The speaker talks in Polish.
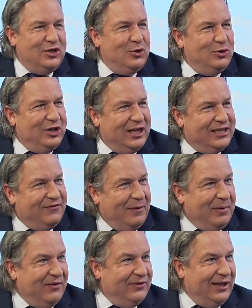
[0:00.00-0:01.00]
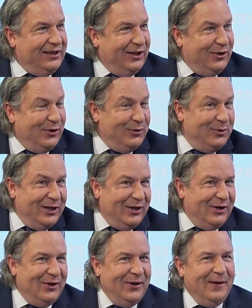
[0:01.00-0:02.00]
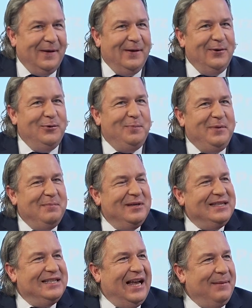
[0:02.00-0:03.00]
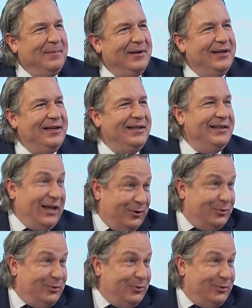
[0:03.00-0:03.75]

z sąsiedztwa, prawda? Tego, którego lubimy, znamy i na